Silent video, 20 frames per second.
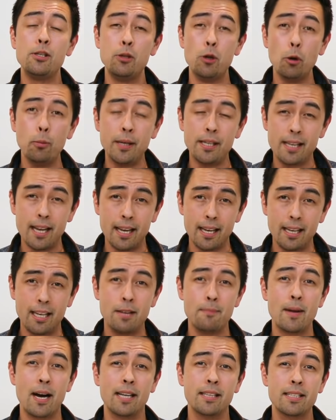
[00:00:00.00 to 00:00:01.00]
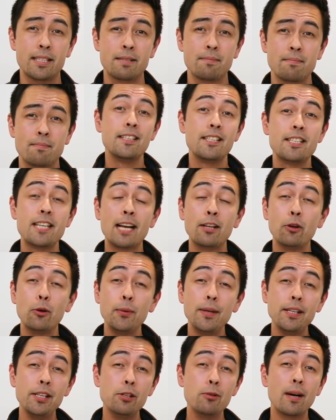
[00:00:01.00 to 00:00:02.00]
伸びていきます。
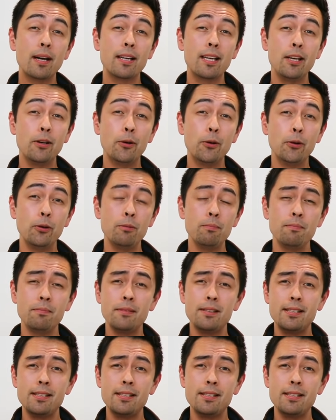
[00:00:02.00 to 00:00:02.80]
シャドーイングは基本